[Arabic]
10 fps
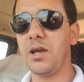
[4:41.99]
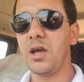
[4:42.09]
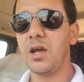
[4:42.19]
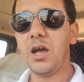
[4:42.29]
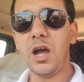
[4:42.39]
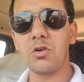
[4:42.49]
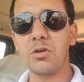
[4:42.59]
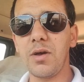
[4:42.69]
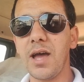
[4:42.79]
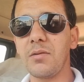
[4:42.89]
حاول ما
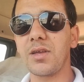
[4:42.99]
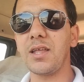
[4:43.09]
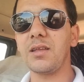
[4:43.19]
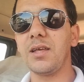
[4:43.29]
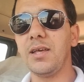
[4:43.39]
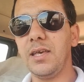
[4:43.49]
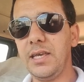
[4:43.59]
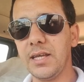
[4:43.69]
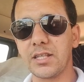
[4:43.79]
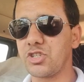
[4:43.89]
امكن حيد
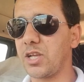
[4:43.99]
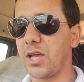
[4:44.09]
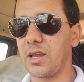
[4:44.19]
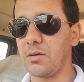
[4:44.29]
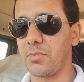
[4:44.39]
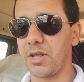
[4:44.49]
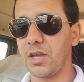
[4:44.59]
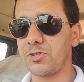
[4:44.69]
رجليك على الامبرياج